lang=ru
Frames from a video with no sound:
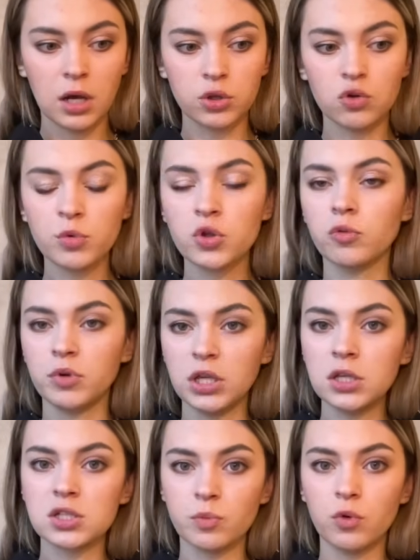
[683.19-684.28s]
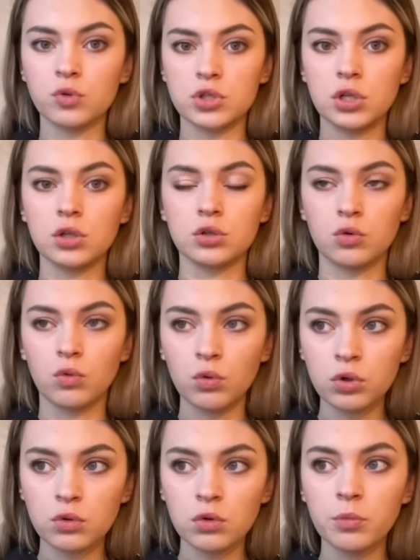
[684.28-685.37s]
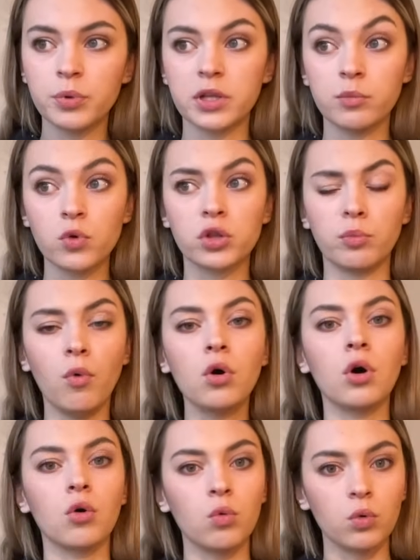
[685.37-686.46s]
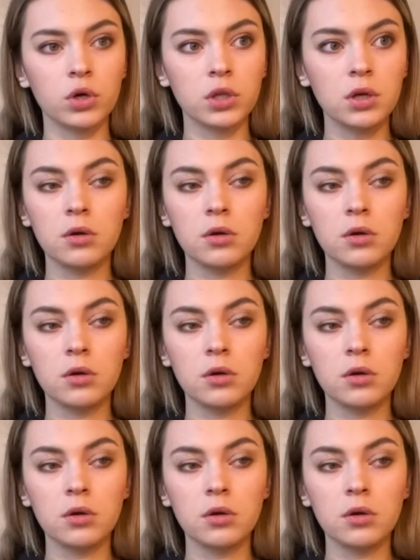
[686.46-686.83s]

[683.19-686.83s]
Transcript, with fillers: о том, что мне не смогут сделать кухню, потому что мока кухни